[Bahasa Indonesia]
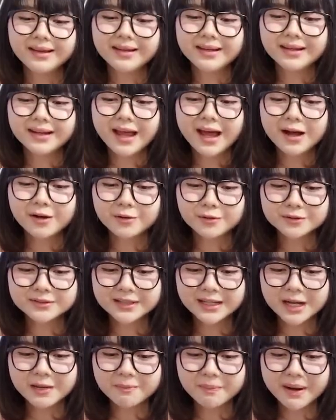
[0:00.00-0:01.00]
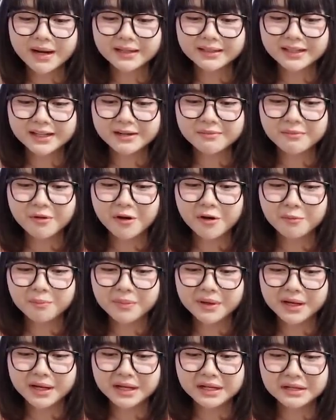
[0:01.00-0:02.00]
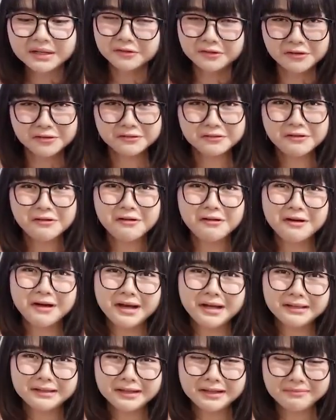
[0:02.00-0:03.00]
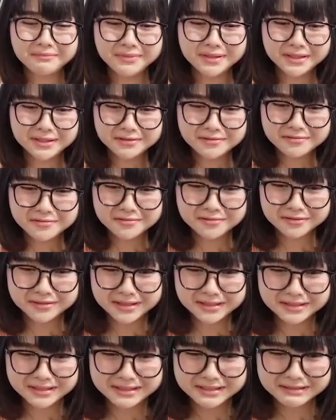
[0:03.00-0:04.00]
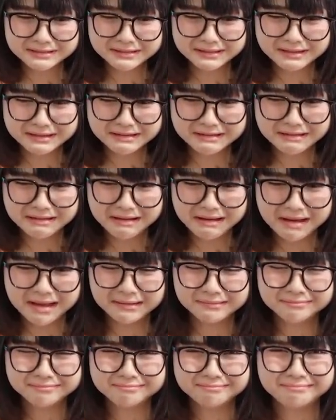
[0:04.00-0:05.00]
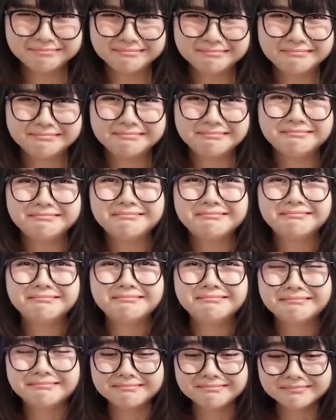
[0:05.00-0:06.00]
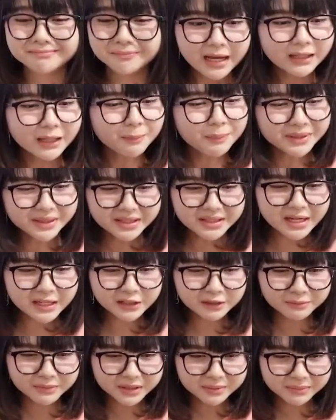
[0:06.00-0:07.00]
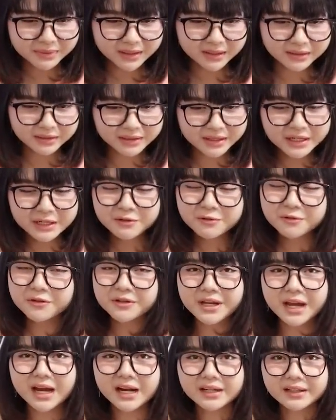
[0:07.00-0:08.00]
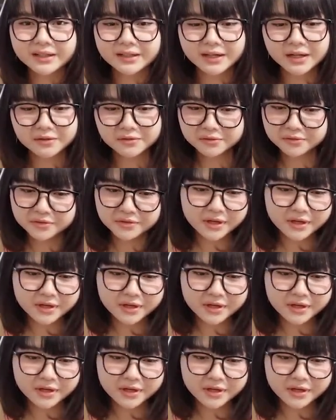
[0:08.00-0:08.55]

inilah aku salah parkir mobil. So-soan kan bilang lulusan GTA. Hmm. Tapi tenang teman-teman, di dunia real aku tuh